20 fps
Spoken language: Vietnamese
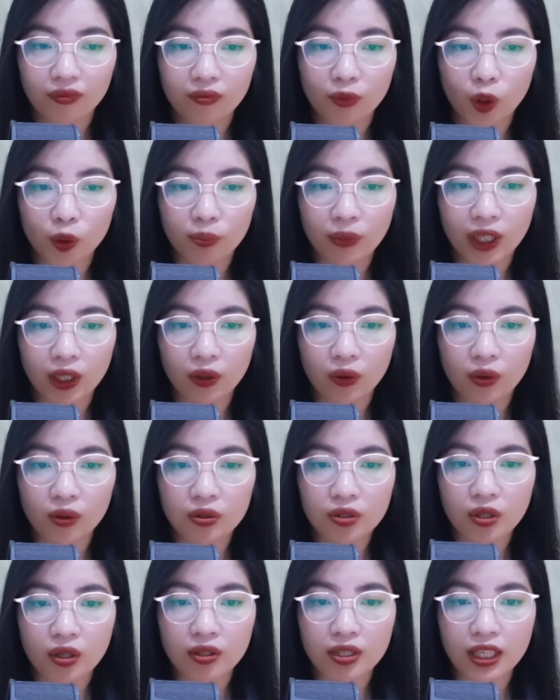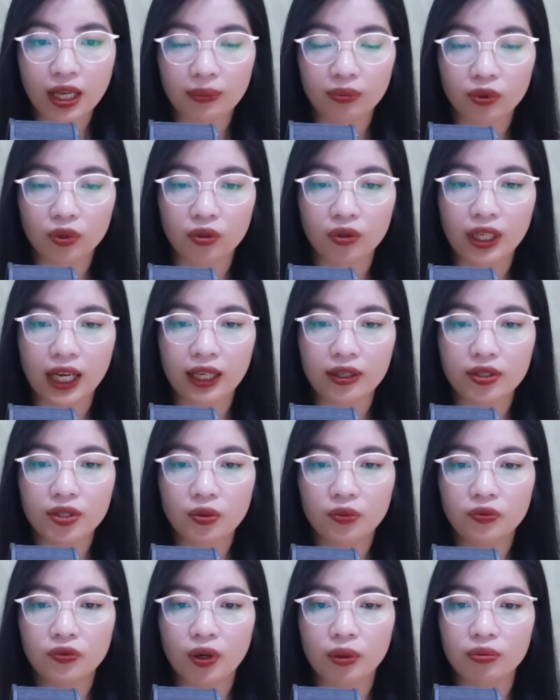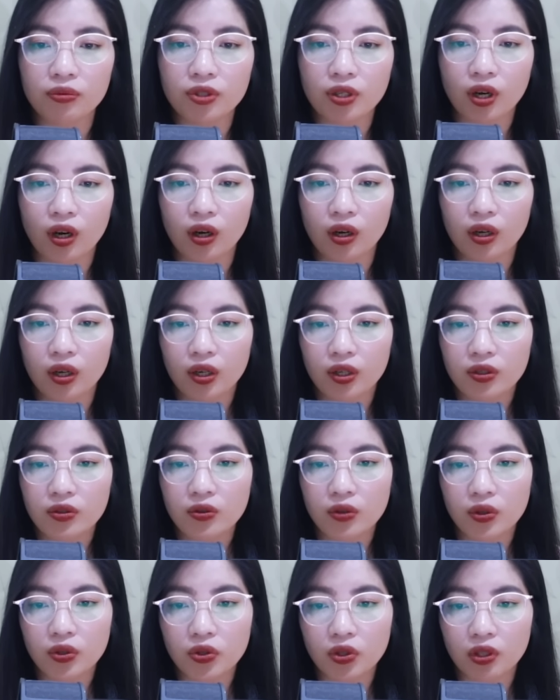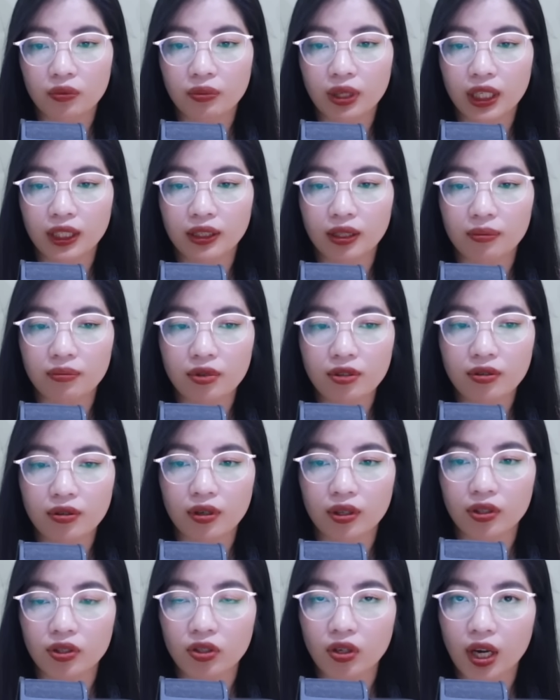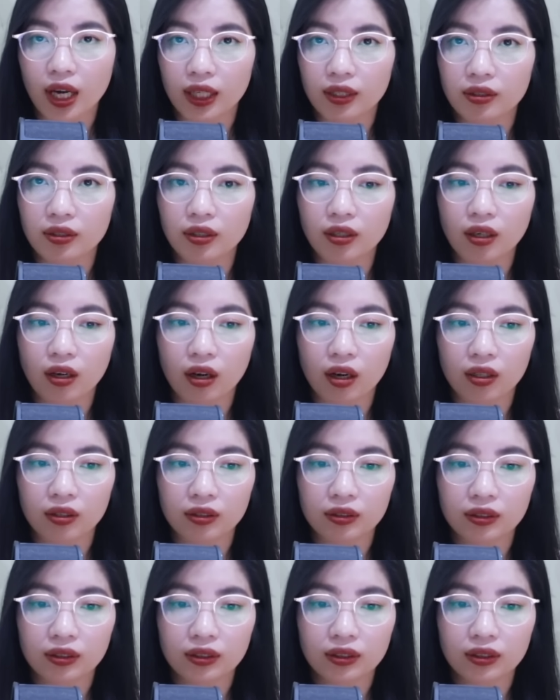Một mình cô dọn dẹp đồ đạc trong phòng trọ rồi chuẩn bị tắm rửa cho hai đứa con.